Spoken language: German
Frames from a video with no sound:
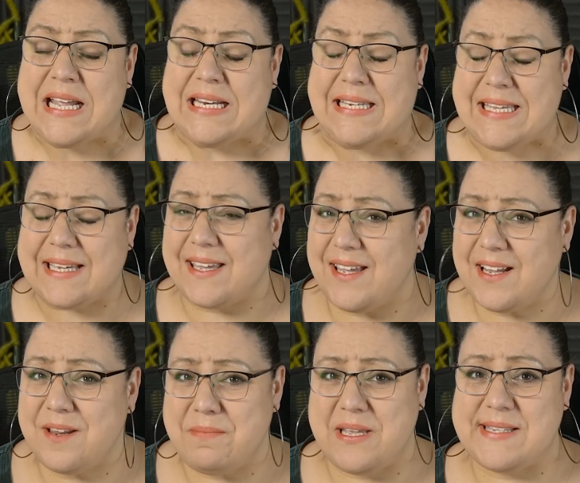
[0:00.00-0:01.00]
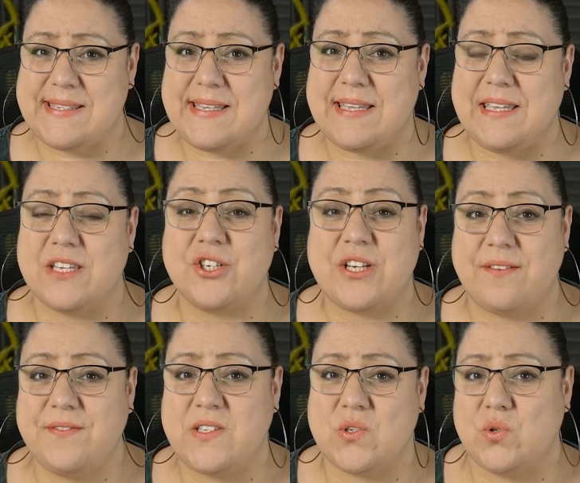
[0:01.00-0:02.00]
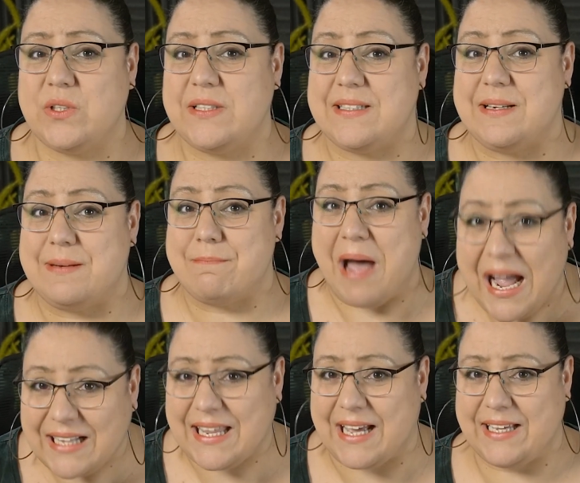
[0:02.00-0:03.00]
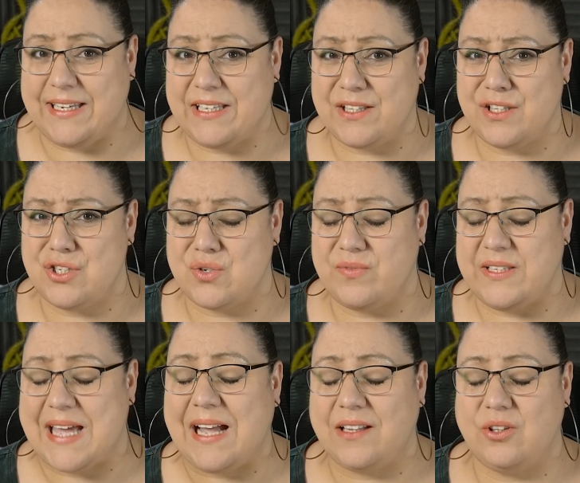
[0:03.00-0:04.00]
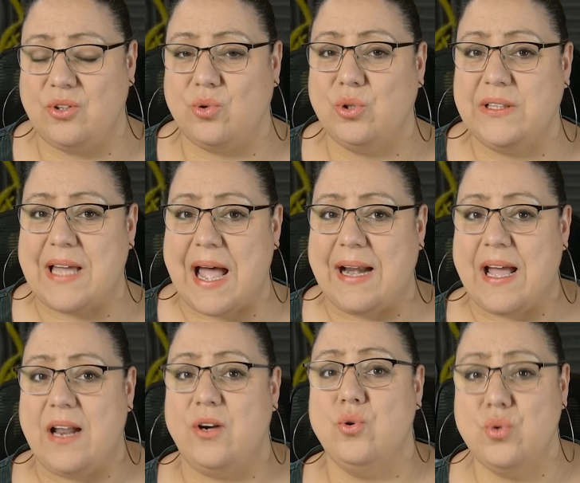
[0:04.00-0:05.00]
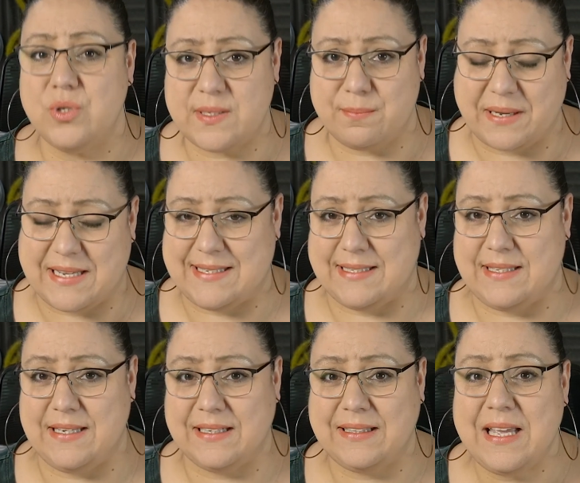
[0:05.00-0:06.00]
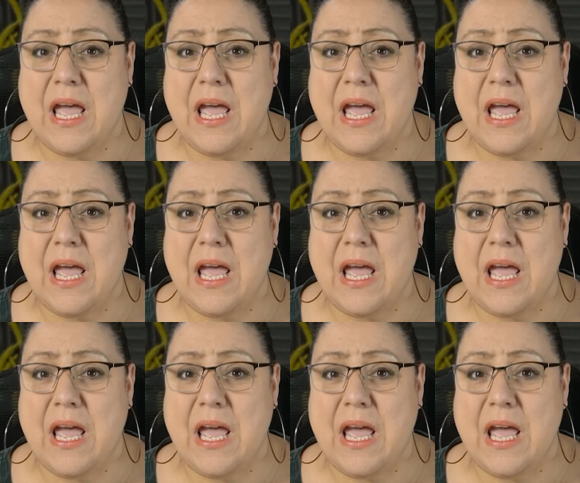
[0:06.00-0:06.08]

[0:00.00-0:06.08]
die regelmäßig Geschäfts- und Marktnachrichten sowie Daten und Analysen präsentiert,